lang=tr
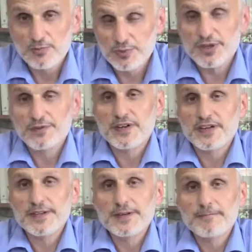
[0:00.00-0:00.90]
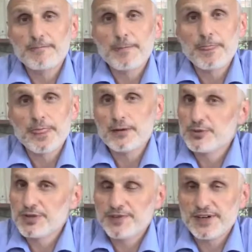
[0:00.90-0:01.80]
bu ifade,
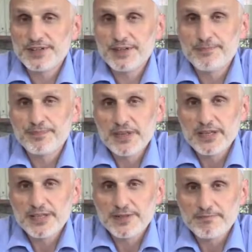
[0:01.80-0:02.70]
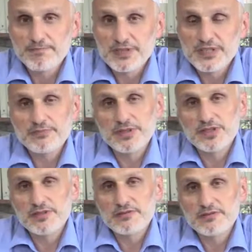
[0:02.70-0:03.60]
bu ifade bizim
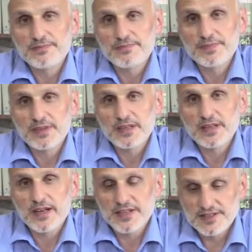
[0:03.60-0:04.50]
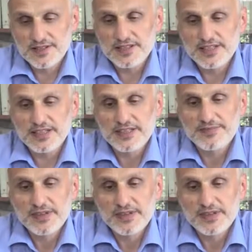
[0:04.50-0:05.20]
için aslında